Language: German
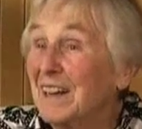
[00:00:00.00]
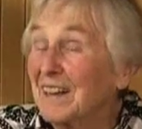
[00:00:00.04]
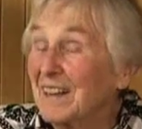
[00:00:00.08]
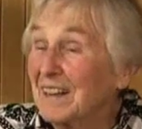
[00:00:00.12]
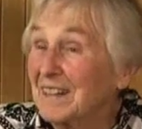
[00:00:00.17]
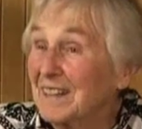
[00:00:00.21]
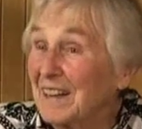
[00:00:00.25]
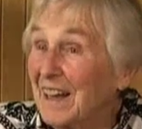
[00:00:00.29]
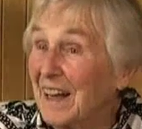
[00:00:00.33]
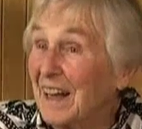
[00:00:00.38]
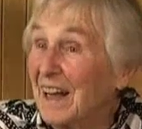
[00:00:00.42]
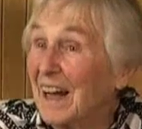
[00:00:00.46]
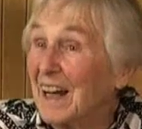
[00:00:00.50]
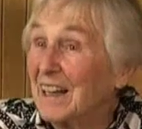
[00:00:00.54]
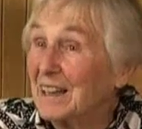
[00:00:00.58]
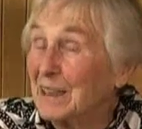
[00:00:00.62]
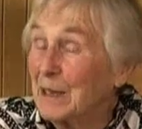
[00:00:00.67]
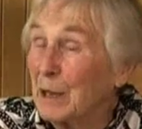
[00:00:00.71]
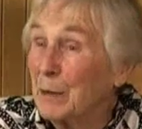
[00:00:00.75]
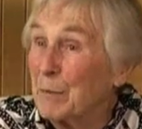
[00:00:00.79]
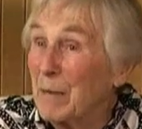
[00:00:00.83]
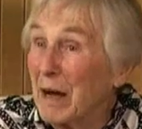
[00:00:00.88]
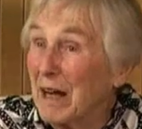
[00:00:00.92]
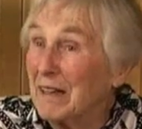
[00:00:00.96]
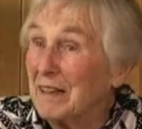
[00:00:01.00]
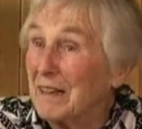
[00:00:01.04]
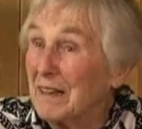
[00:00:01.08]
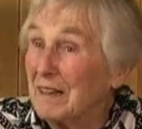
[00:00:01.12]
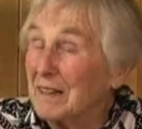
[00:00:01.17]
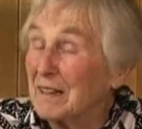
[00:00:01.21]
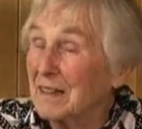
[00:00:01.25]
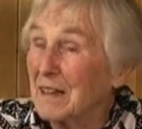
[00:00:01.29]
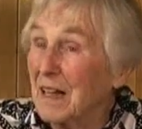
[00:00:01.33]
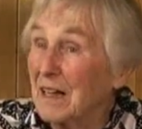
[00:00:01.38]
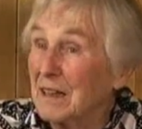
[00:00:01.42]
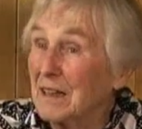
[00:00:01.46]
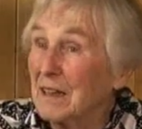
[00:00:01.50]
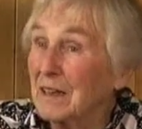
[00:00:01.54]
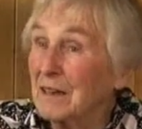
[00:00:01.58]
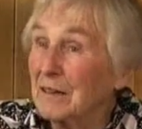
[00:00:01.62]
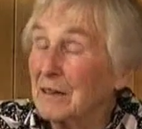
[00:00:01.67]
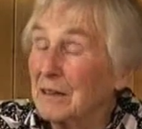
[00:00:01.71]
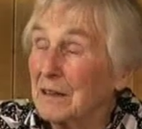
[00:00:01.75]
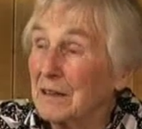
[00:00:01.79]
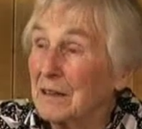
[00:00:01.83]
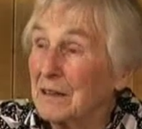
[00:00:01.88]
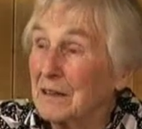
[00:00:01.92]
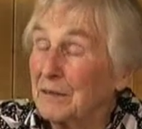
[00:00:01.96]
Das, er hat gemeint, jetzt kann
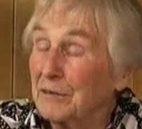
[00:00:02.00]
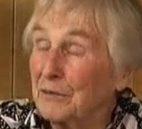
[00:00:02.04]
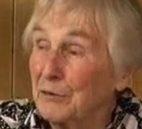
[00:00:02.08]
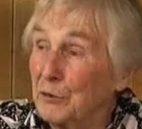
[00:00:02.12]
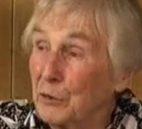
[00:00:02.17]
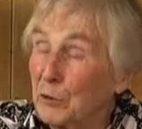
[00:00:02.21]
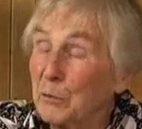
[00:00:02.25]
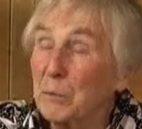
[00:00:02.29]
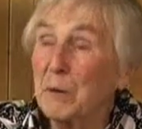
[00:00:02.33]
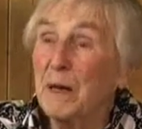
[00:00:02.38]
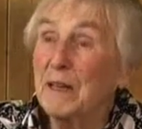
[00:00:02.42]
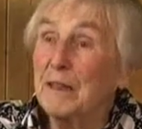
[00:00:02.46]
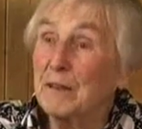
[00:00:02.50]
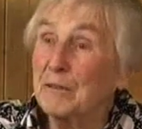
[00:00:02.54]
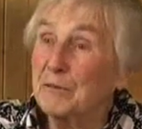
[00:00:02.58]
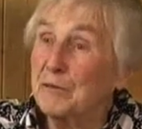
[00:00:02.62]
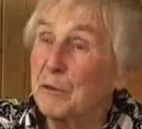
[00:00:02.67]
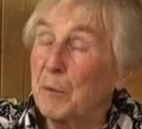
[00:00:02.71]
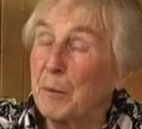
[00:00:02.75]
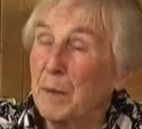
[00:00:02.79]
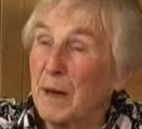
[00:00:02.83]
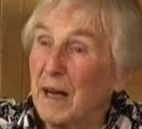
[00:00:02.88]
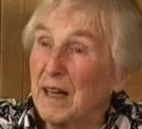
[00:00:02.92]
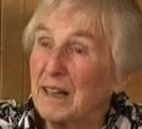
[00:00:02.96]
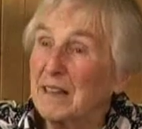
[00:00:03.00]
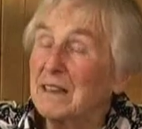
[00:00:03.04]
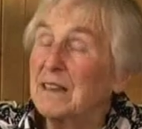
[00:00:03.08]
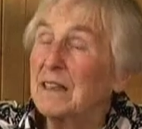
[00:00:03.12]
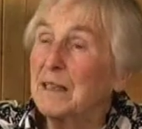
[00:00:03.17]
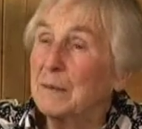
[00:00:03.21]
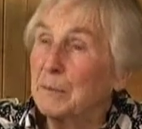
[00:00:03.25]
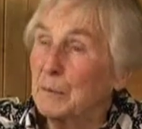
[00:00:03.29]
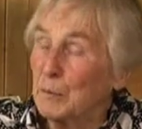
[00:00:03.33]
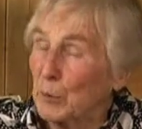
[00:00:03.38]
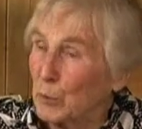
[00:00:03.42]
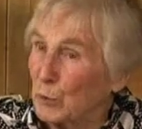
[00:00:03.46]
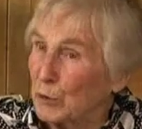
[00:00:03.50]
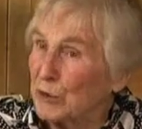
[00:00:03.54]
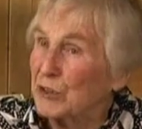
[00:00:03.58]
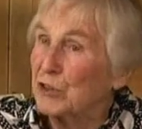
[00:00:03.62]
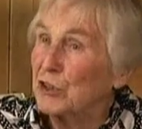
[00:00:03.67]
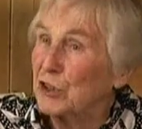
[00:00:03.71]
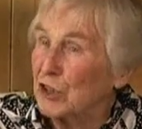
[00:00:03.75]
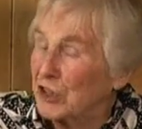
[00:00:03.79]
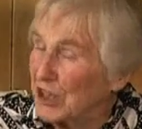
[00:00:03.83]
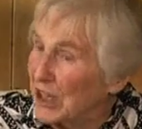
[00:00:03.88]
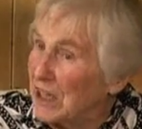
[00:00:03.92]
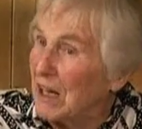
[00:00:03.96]
er äh, Flugblätter verbreiten im
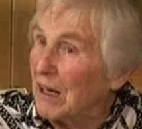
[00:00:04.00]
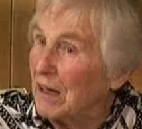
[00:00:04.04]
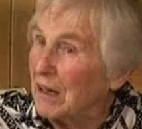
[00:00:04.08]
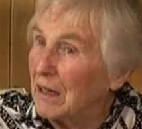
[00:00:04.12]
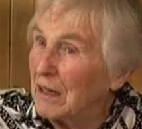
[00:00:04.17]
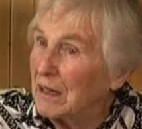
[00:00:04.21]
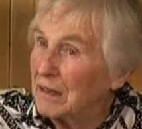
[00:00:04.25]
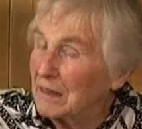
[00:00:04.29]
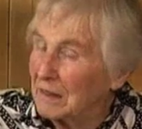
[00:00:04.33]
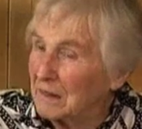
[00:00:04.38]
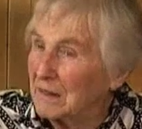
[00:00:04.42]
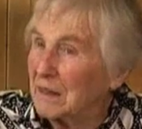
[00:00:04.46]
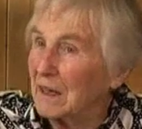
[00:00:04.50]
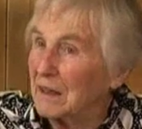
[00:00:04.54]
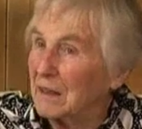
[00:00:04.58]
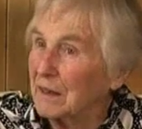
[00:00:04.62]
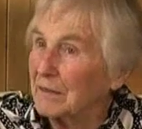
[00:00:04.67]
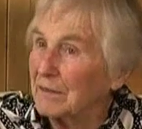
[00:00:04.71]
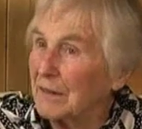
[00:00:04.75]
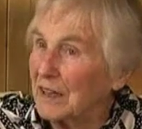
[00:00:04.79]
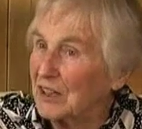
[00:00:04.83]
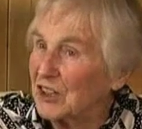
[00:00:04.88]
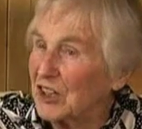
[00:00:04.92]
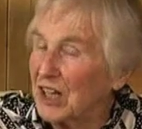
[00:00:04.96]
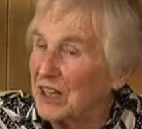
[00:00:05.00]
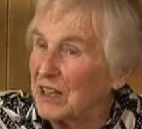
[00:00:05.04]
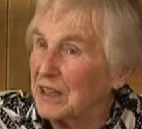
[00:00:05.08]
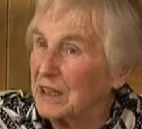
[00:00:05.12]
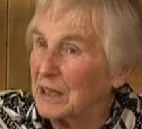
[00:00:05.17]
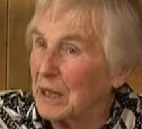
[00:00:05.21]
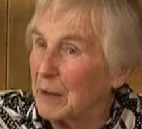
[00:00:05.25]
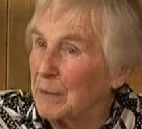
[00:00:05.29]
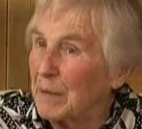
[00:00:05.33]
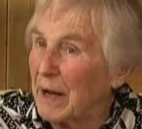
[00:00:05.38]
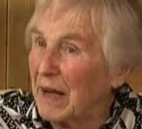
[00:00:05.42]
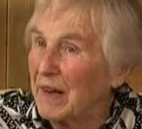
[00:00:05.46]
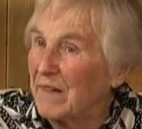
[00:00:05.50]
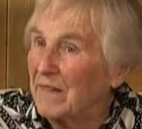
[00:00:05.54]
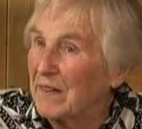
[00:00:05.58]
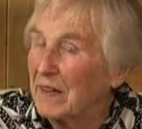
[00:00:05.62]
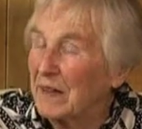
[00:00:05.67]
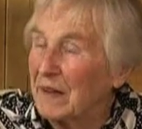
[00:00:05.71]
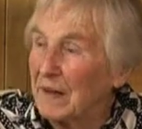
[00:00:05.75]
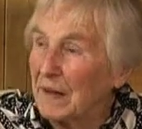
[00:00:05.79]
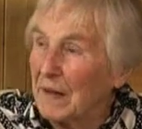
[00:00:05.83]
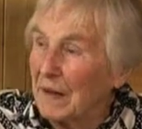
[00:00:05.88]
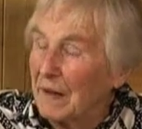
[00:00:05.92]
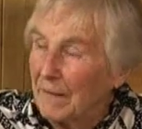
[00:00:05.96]
großen Stil. Das hat er wahrscheinlich gemeint.
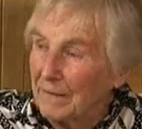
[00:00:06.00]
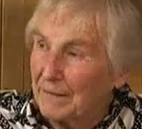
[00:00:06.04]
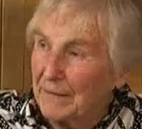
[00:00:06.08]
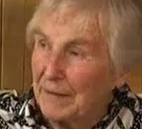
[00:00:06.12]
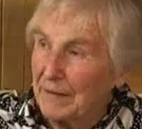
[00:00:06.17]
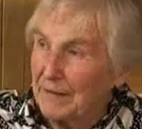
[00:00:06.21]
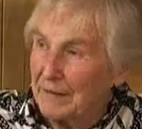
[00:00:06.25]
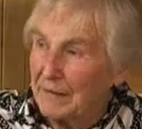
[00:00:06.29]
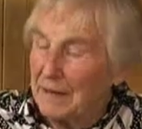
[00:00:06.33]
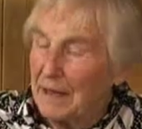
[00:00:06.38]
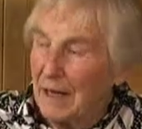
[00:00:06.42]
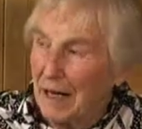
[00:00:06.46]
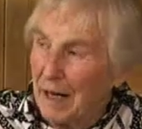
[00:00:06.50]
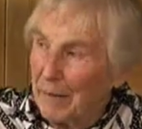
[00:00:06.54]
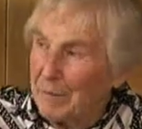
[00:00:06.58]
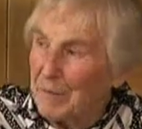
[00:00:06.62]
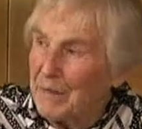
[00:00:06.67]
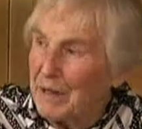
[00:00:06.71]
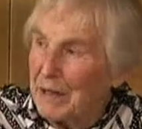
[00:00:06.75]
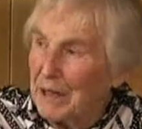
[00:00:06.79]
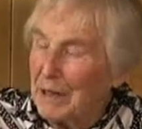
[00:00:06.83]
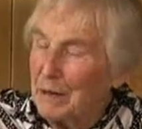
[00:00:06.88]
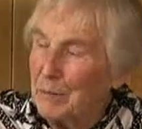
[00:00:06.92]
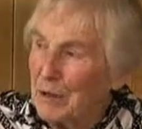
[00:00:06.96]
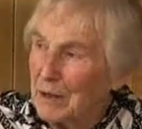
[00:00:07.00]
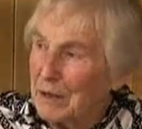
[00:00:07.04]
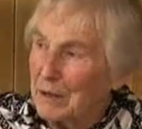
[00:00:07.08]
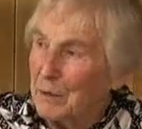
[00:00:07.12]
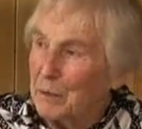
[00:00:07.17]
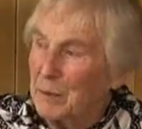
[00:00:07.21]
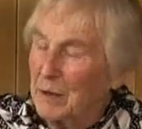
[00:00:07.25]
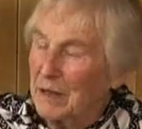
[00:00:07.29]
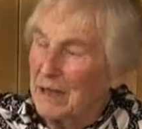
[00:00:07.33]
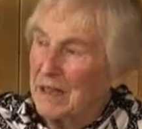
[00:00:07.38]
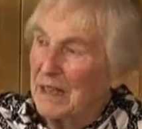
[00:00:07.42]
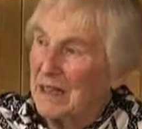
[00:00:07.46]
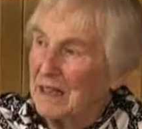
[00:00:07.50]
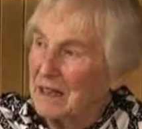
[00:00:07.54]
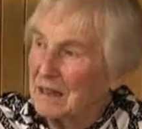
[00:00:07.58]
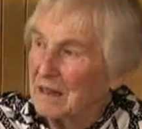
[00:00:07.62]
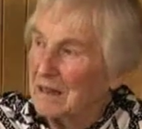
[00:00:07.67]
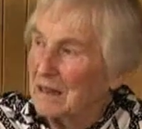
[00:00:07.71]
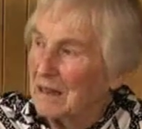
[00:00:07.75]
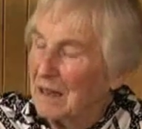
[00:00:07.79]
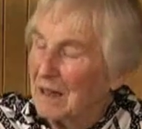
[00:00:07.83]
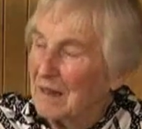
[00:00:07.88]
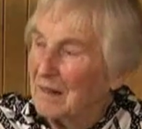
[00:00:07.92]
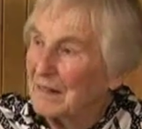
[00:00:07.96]
Denn die haben immer
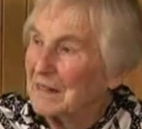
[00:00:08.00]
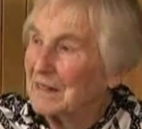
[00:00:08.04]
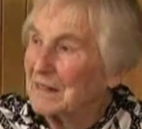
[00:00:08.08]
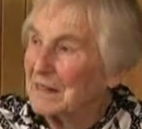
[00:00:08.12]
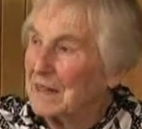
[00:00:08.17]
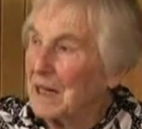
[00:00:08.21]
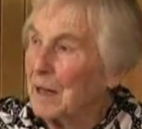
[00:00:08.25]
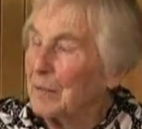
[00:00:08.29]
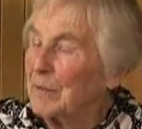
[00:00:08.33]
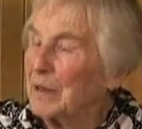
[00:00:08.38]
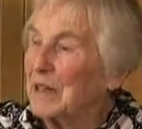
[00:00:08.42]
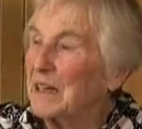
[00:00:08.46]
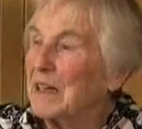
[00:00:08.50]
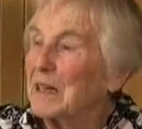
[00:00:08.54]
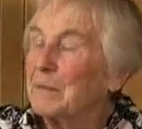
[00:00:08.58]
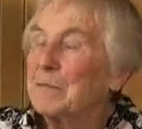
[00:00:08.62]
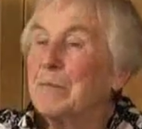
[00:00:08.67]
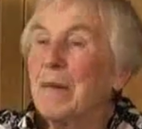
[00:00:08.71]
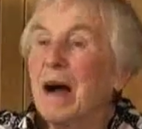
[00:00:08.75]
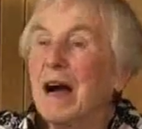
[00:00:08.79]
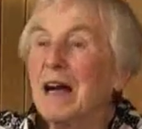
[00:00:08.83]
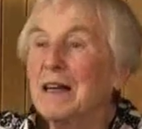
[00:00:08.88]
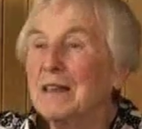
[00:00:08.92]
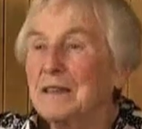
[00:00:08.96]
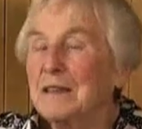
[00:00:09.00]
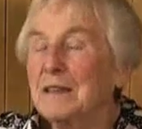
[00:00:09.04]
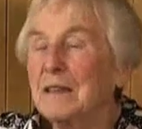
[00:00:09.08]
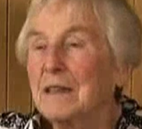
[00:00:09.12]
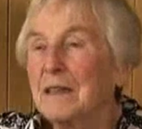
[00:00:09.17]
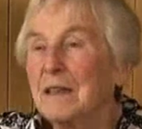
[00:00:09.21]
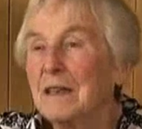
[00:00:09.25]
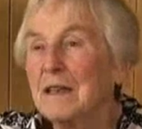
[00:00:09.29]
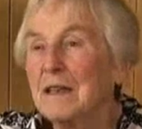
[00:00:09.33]
überlegt, was kann man denn machen?